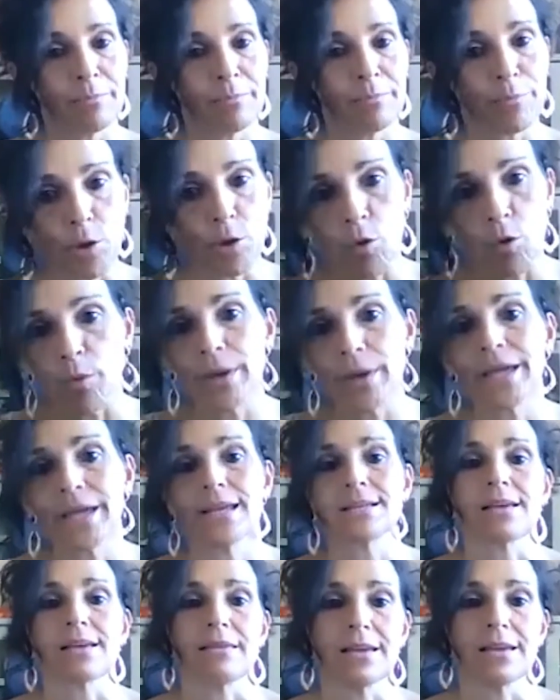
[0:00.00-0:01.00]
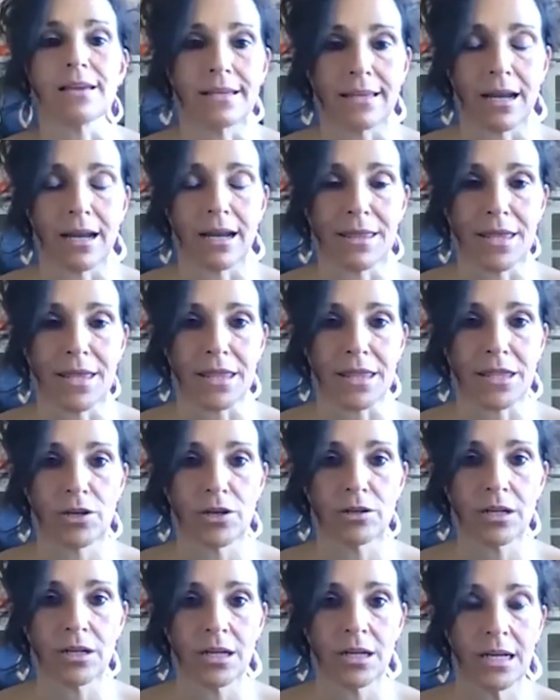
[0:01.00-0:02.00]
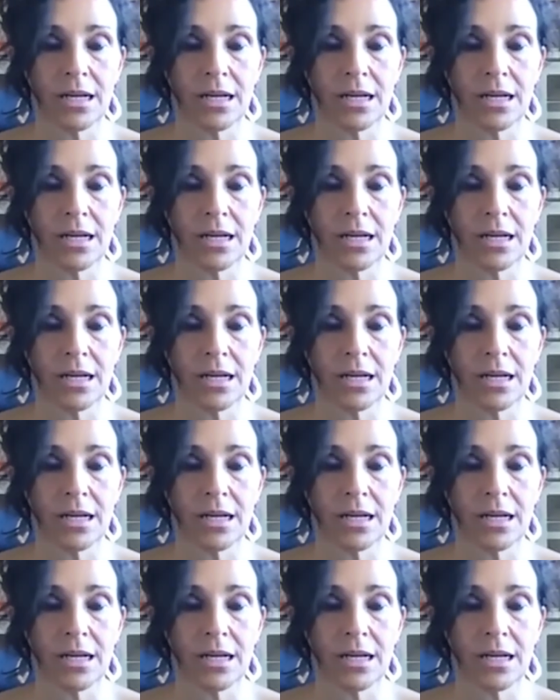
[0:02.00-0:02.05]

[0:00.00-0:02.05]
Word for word: promover esa digitalización